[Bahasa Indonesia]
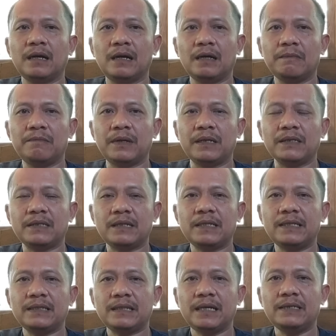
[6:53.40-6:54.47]
apa
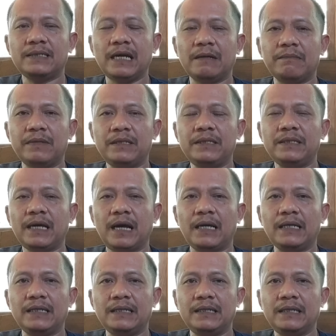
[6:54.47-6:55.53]
cerita yang
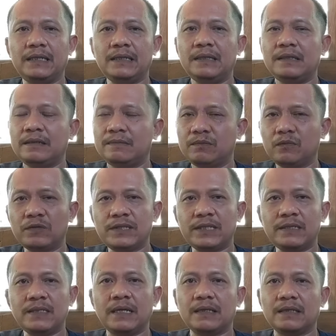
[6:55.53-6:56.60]
menyaingi
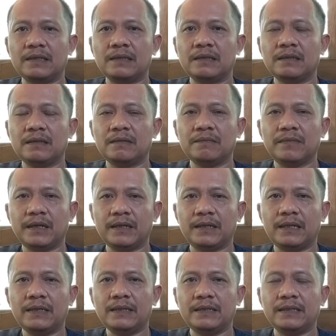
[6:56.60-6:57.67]
mukjizat.
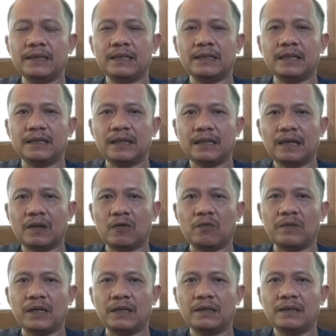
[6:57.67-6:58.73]
Padahal di sini katanya
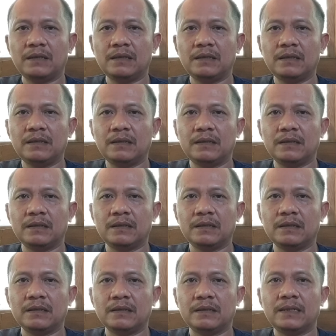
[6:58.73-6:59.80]
karomah.
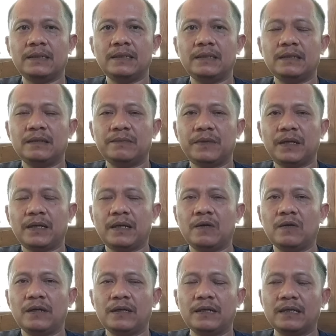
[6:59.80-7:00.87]
Jadi pakai
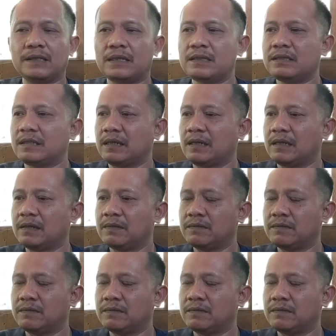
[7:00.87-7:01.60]
logika saja,